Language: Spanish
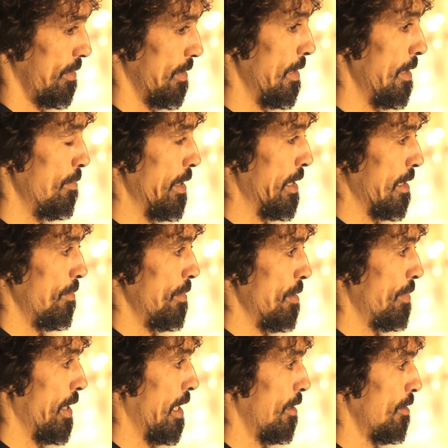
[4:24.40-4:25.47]
y también
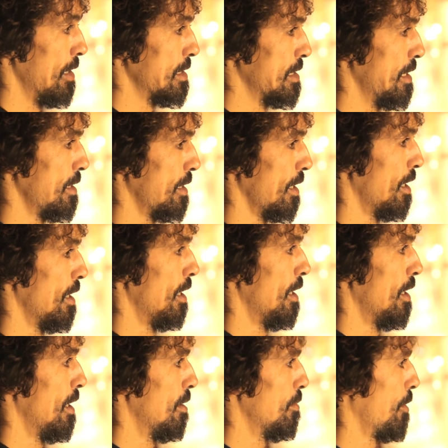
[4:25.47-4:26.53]
para adolescentes
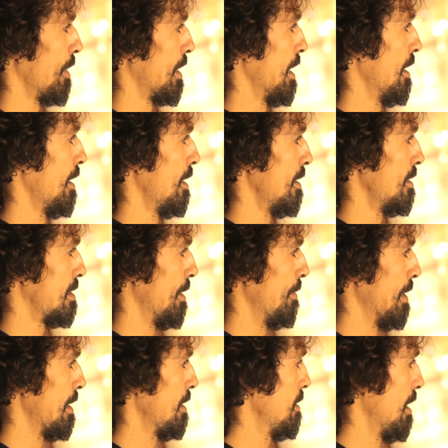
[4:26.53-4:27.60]
porque se
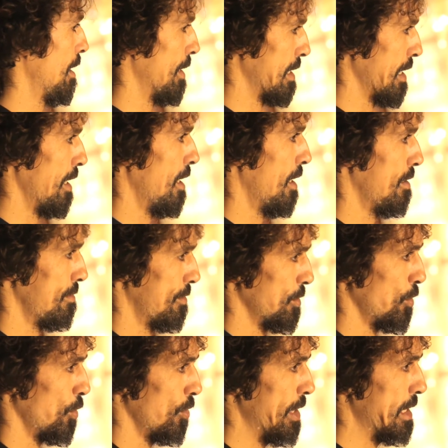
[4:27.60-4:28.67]
ven las batallas en
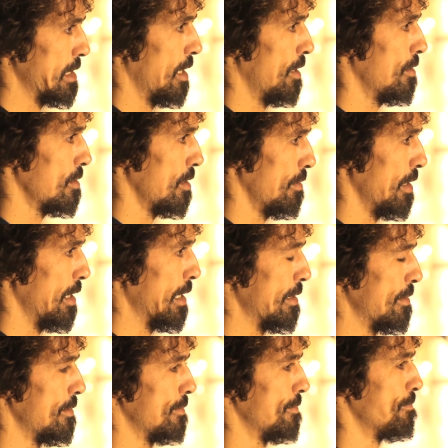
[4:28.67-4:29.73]
su crudeza, ¿no? Se
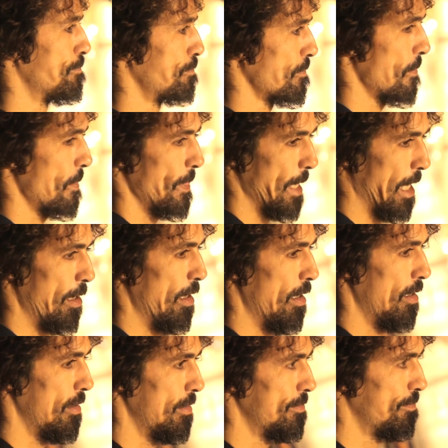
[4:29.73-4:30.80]
ven,
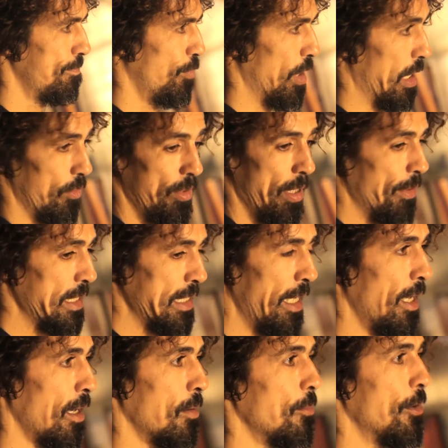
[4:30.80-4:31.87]
eh, pues, una
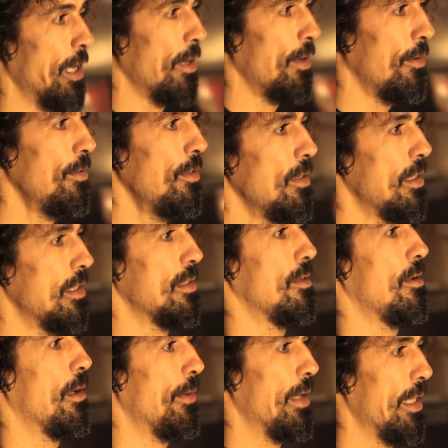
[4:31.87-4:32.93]
batalla como es, ¿no?
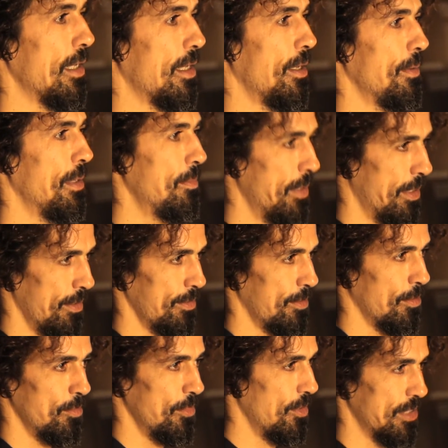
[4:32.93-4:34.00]
No la voy a describir, pero todo
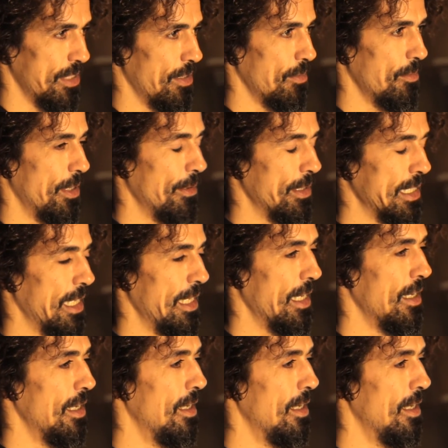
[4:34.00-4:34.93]
el mundo sabe cómo es una batalla.